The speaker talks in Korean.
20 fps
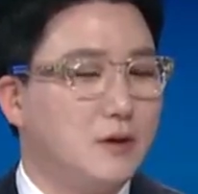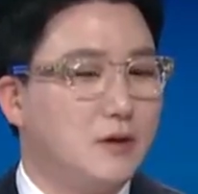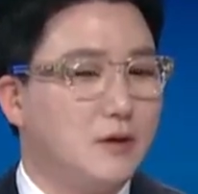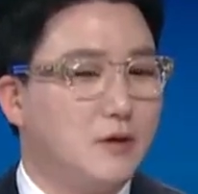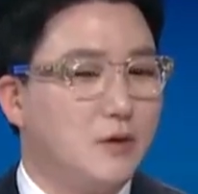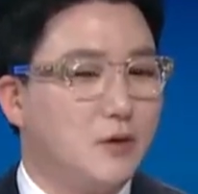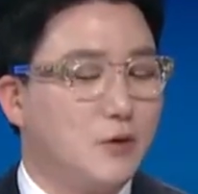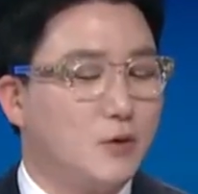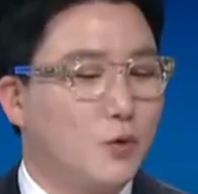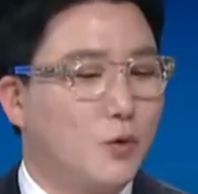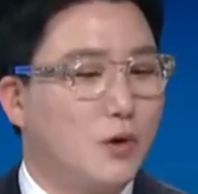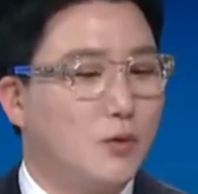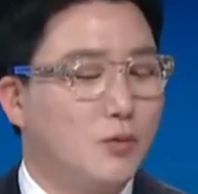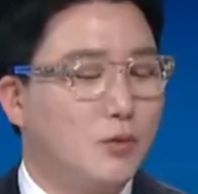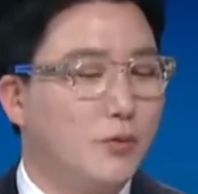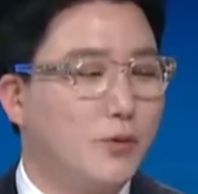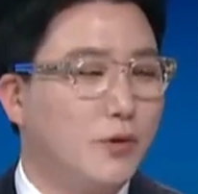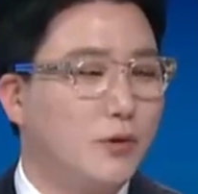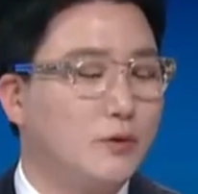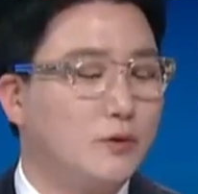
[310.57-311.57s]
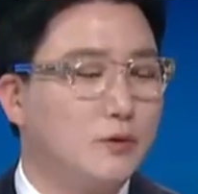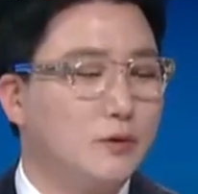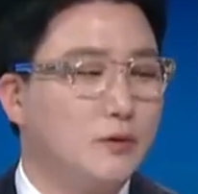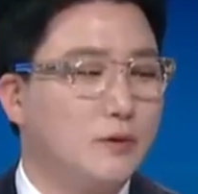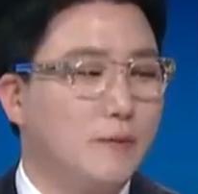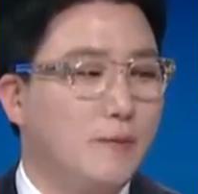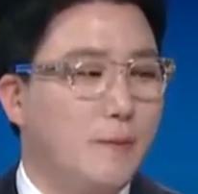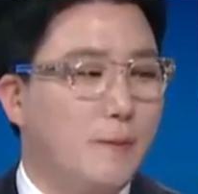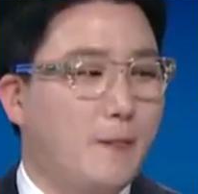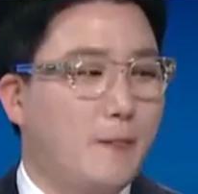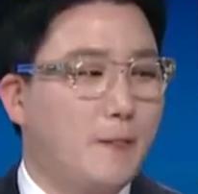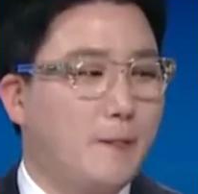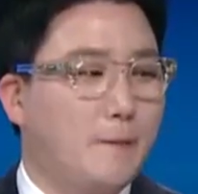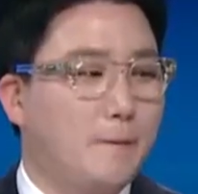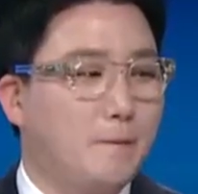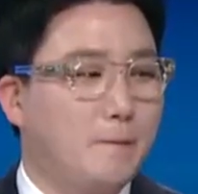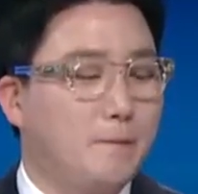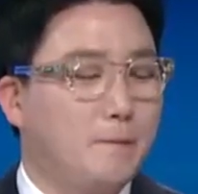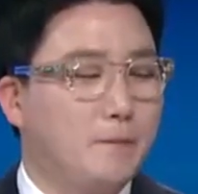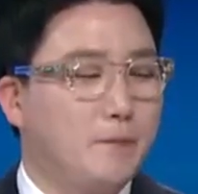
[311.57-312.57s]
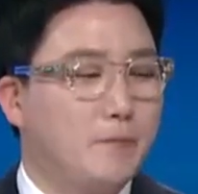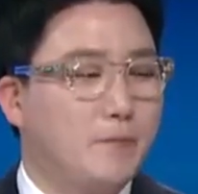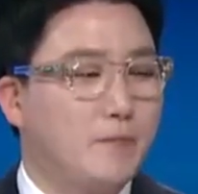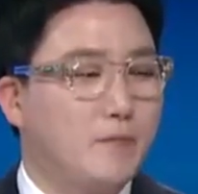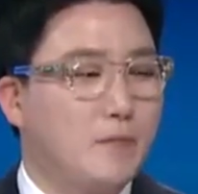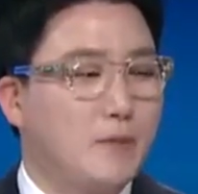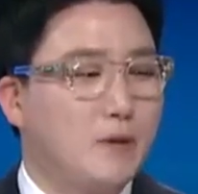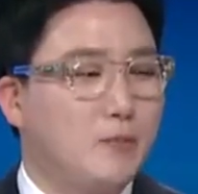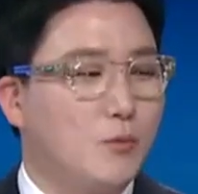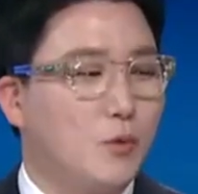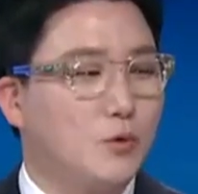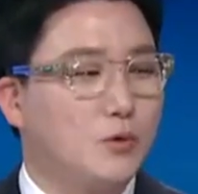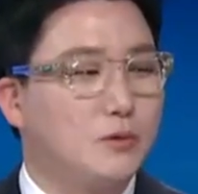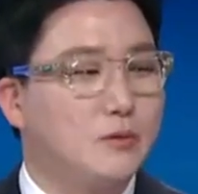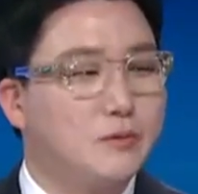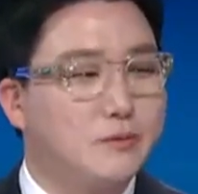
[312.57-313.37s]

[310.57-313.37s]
어, 돌아보면 음, 뭐